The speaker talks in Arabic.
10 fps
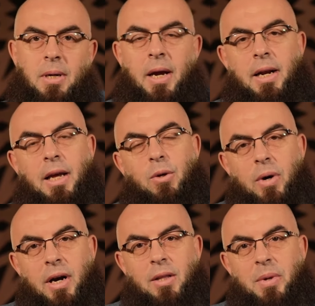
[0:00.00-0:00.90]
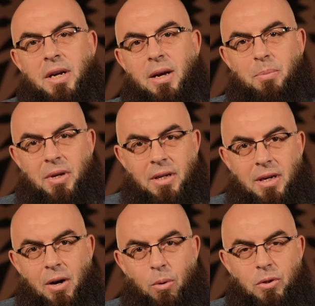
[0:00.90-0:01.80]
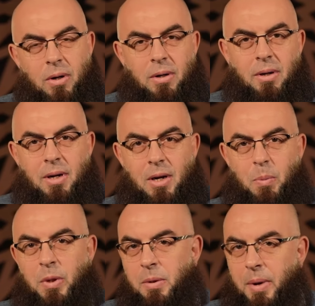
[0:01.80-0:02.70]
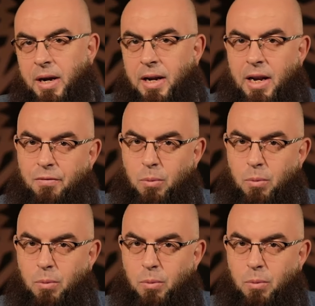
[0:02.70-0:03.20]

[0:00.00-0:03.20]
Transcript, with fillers: يعني أي واحد بيركب مننا الحصان بتبقى رجليه في